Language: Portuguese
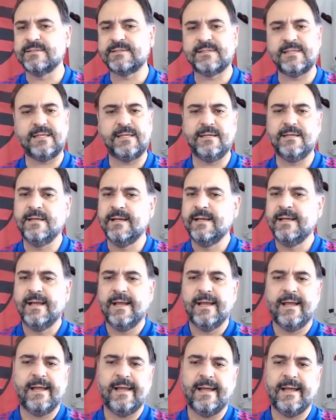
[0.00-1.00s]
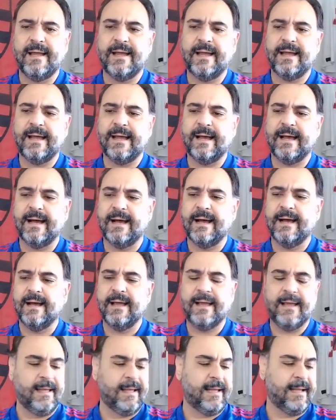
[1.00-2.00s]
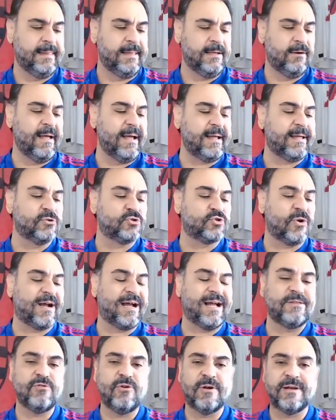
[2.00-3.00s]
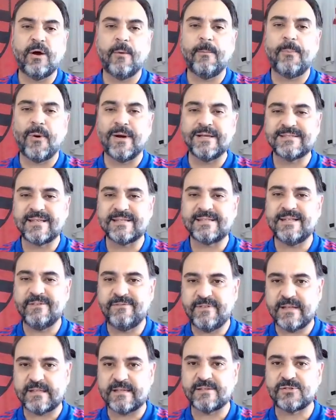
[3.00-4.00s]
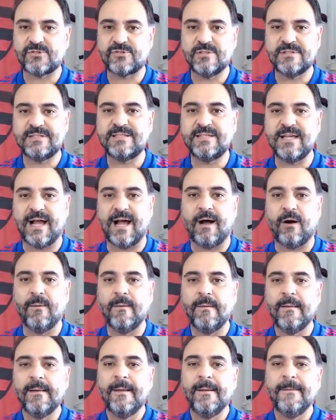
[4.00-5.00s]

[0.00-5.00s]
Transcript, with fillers: Assim, é, é, não é que o jogador não possa ter vida social,